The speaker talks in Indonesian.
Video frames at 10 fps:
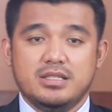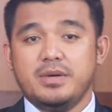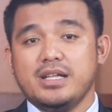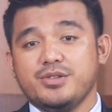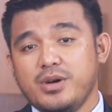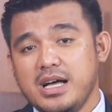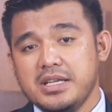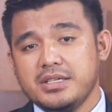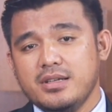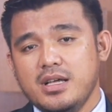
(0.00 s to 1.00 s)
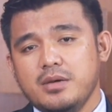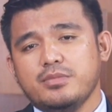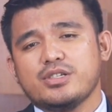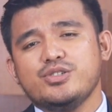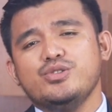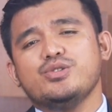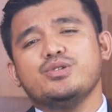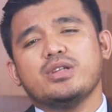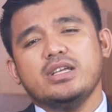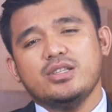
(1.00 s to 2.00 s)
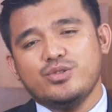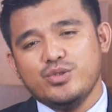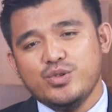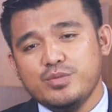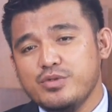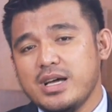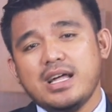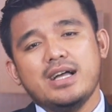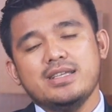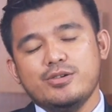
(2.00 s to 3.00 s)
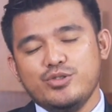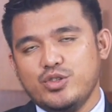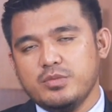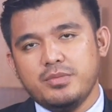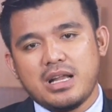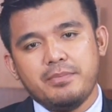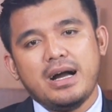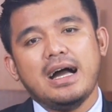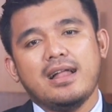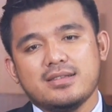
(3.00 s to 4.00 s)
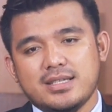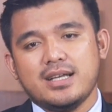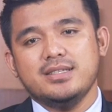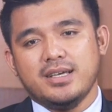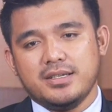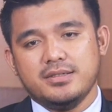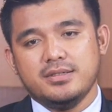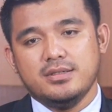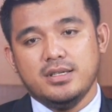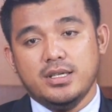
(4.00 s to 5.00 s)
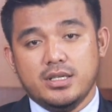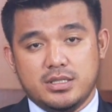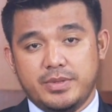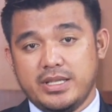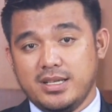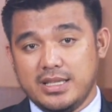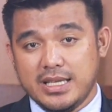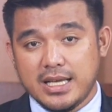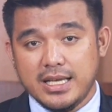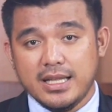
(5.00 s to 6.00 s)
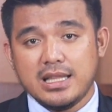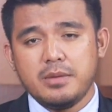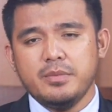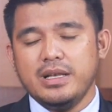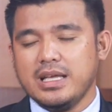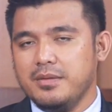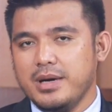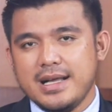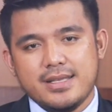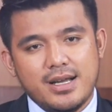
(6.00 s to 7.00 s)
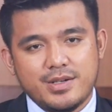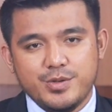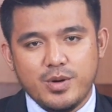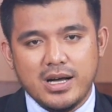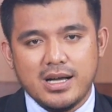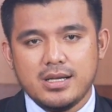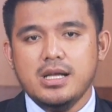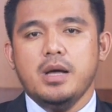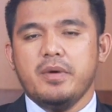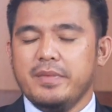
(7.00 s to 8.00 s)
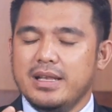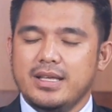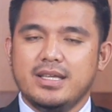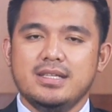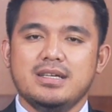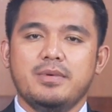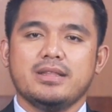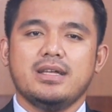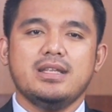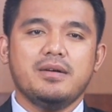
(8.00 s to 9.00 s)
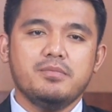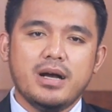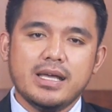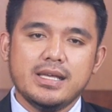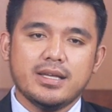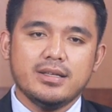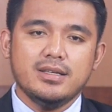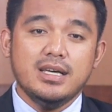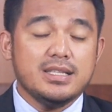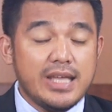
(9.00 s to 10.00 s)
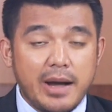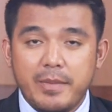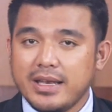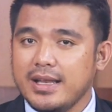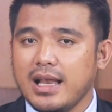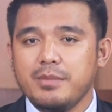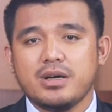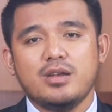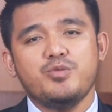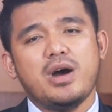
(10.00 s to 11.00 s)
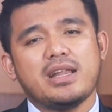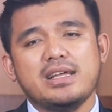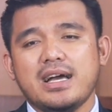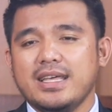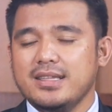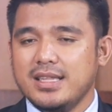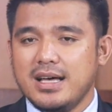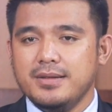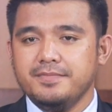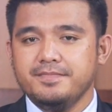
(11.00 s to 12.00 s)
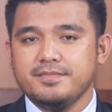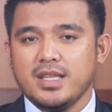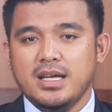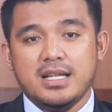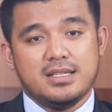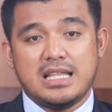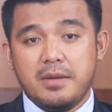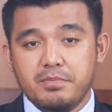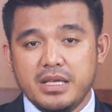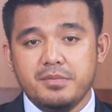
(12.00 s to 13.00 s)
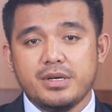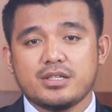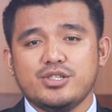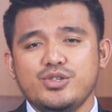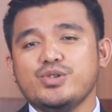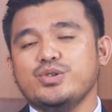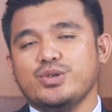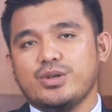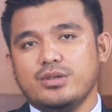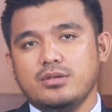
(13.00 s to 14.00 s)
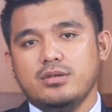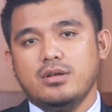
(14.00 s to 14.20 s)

Jemaat Tuhan, bersyukur itu bukan hanya untuk beberapa hal saja, seperti ketika kita memiliki banyak uang, memiliki jabatan yang baik, nyaman dalam keluarga kita, tetapi bersyukur.